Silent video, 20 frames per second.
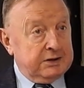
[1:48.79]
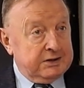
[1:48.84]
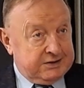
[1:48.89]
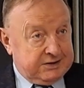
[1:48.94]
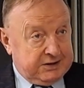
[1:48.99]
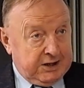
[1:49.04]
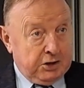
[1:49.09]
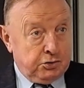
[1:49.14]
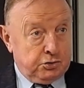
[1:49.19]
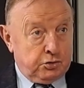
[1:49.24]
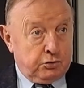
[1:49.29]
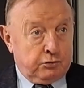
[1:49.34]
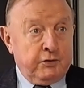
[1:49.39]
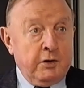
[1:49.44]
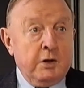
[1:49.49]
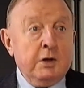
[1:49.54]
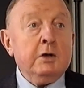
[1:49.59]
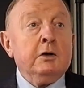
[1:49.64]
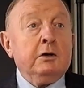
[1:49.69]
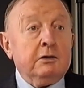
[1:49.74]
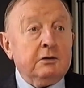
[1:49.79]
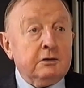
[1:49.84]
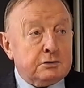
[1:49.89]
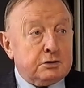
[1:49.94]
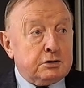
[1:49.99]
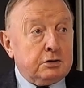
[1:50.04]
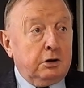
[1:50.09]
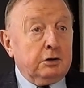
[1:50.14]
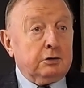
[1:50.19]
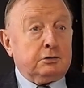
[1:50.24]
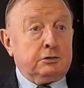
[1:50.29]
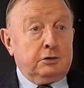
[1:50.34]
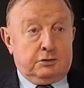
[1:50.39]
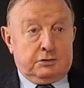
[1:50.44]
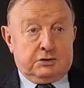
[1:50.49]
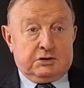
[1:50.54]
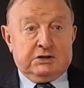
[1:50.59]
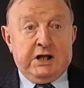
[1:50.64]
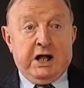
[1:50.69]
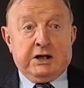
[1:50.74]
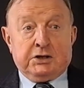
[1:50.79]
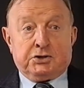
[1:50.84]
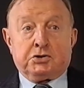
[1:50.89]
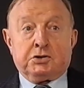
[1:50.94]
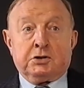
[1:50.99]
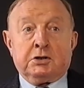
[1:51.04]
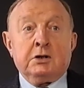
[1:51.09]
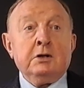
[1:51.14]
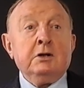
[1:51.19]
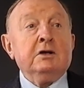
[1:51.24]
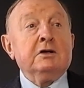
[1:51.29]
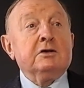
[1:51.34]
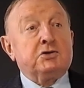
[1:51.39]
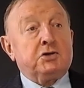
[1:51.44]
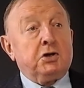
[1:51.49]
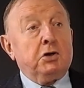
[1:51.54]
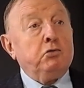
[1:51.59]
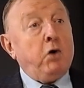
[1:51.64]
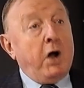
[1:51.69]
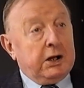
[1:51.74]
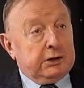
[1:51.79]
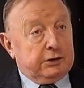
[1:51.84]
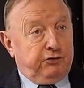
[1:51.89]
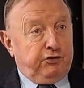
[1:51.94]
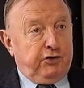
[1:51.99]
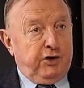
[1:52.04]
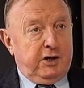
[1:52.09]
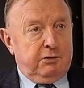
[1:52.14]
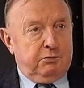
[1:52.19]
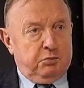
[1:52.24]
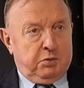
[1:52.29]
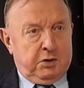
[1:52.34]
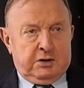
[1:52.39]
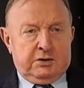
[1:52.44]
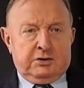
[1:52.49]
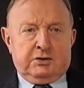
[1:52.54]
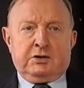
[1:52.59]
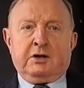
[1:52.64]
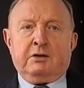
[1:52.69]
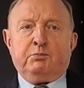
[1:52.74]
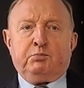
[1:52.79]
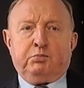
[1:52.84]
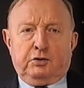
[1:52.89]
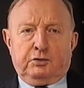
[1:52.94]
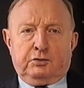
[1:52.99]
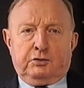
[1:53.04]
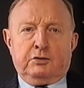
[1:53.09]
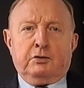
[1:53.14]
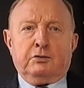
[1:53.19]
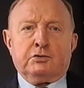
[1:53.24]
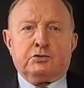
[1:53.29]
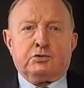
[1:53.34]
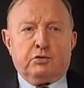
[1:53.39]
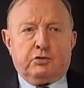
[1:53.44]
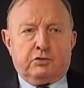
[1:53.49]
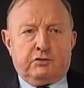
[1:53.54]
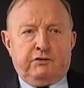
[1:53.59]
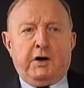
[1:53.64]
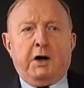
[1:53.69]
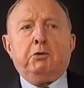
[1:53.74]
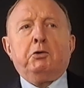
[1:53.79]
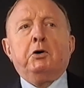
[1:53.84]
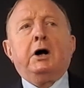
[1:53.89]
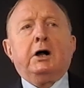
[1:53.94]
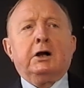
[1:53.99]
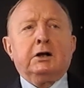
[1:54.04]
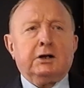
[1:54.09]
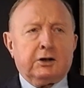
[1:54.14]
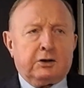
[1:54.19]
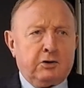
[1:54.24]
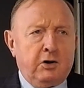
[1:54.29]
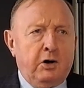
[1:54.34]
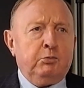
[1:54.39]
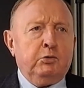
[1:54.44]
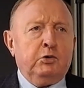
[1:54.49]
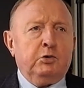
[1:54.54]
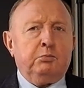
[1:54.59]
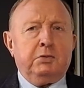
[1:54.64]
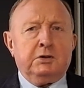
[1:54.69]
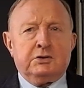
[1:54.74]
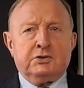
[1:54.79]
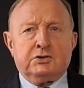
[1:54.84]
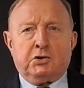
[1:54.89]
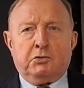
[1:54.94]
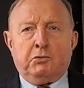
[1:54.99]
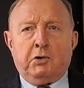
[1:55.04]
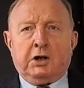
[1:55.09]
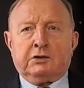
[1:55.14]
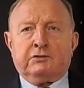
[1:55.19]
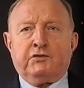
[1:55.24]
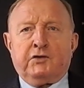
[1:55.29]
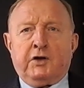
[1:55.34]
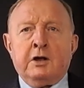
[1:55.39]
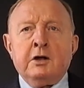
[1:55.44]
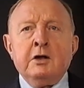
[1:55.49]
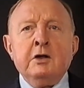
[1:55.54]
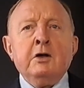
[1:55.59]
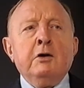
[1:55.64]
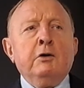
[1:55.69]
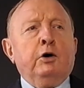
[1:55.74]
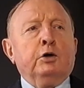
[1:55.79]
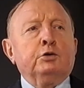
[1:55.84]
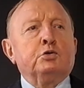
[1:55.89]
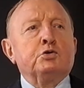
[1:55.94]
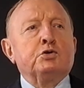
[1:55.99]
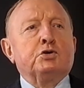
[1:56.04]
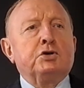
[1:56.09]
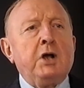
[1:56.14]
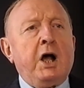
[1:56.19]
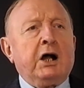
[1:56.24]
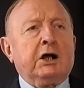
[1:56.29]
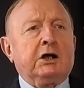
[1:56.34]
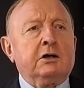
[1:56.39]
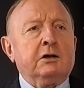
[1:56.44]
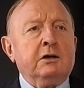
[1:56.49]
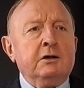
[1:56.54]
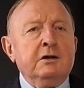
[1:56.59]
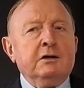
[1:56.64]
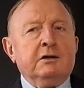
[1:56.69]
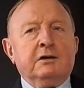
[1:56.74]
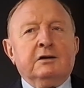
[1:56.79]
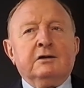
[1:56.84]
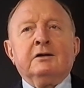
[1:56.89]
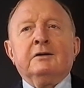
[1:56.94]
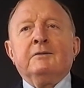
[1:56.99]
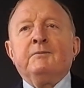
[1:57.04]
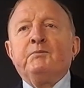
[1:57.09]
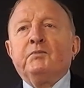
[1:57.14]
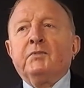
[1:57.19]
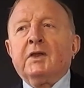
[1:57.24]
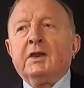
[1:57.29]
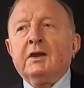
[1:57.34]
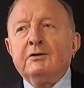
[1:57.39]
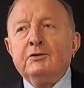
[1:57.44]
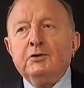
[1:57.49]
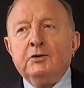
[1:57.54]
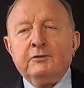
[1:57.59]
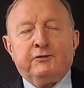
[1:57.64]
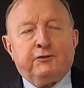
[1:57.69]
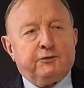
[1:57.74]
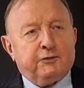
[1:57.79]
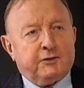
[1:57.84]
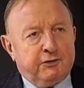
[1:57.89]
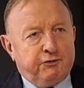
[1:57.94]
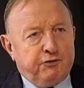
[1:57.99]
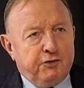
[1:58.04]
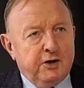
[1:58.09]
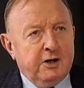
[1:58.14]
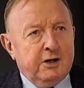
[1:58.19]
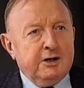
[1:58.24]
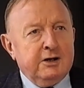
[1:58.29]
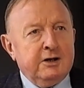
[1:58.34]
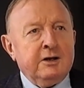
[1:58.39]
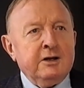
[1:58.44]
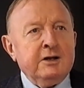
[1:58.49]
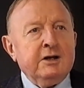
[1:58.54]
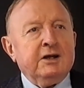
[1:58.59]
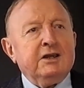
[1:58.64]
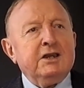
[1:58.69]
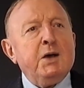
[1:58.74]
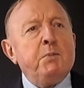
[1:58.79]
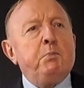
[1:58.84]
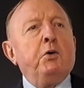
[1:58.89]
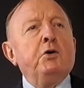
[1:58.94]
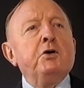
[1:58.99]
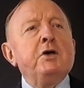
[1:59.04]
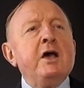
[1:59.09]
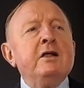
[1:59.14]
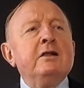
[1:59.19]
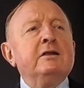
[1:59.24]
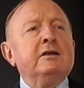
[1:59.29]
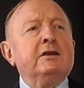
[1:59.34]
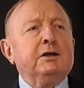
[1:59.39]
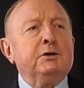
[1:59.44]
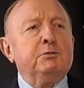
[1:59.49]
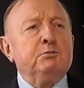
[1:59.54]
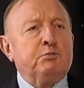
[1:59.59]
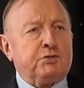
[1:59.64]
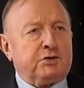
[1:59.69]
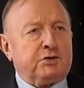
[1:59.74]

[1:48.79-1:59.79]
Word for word: sędziów. Co to znaczy? Że łatwiej będzie podjąć uchwałę, ale komu będzie łatwiej? Otóż jak y, w chwili niepojętym